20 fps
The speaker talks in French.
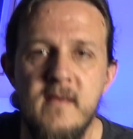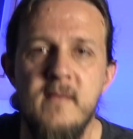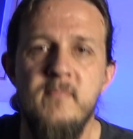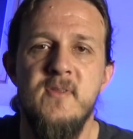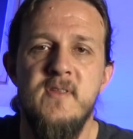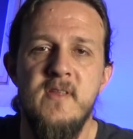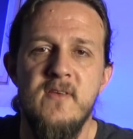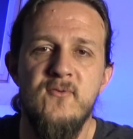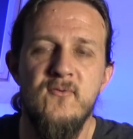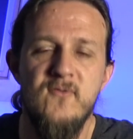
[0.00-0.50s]

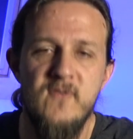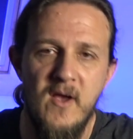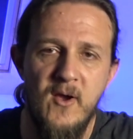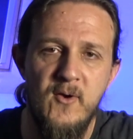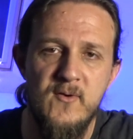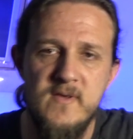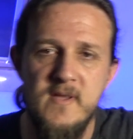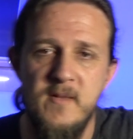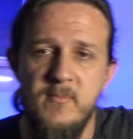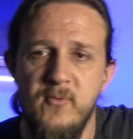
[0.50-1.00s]
Imitation de
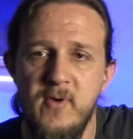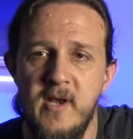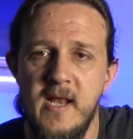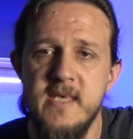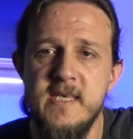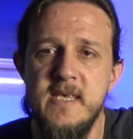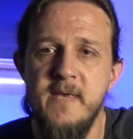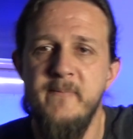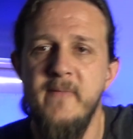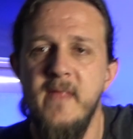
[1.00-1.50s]
Sarkozy la plus
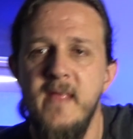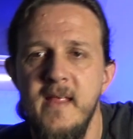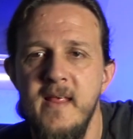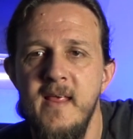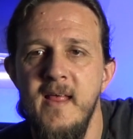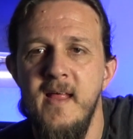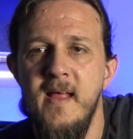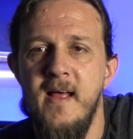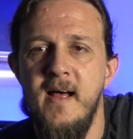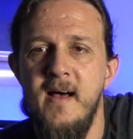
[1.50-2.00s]
claquée.
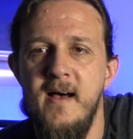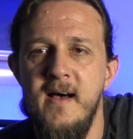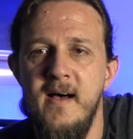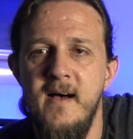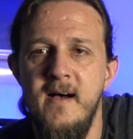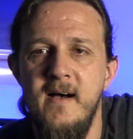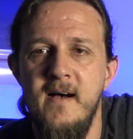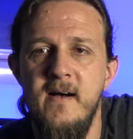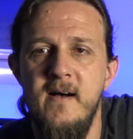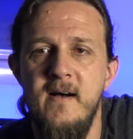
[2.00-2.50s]

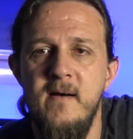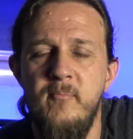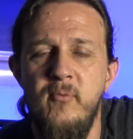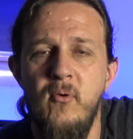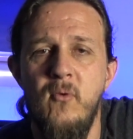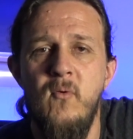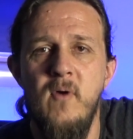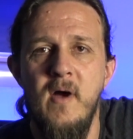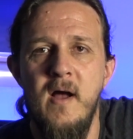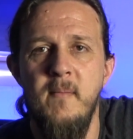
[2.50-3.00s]
Euh,
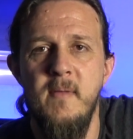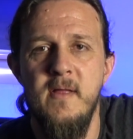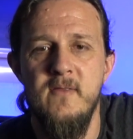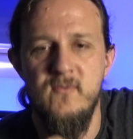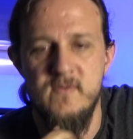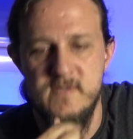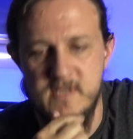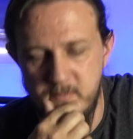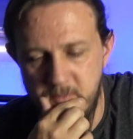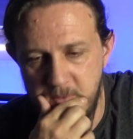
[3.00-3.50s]
pourquoi ben,
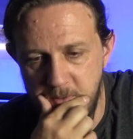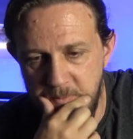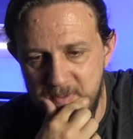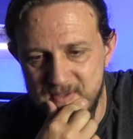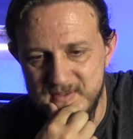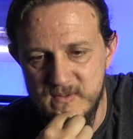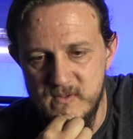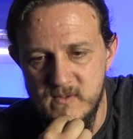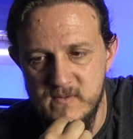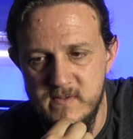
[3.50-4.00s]
Tout simplement
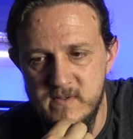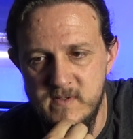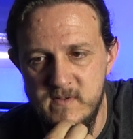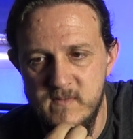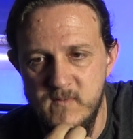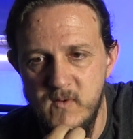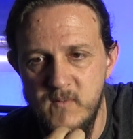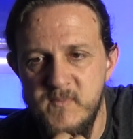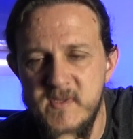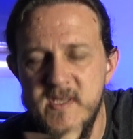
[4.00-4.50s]
parce
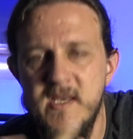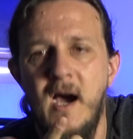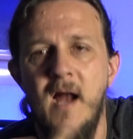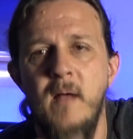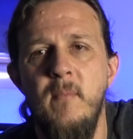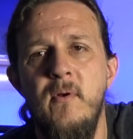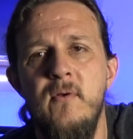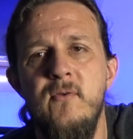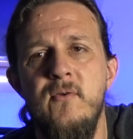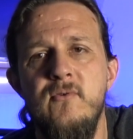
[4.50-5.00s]
que le petit
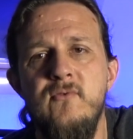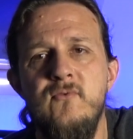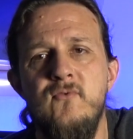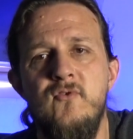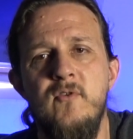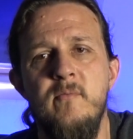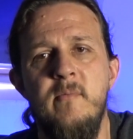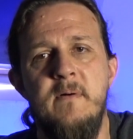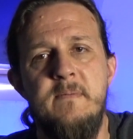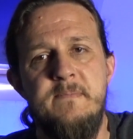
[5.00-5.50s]
ras-le-bol de
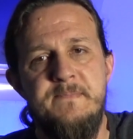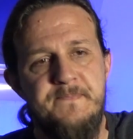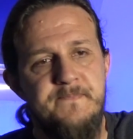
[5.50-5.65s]
YouTube,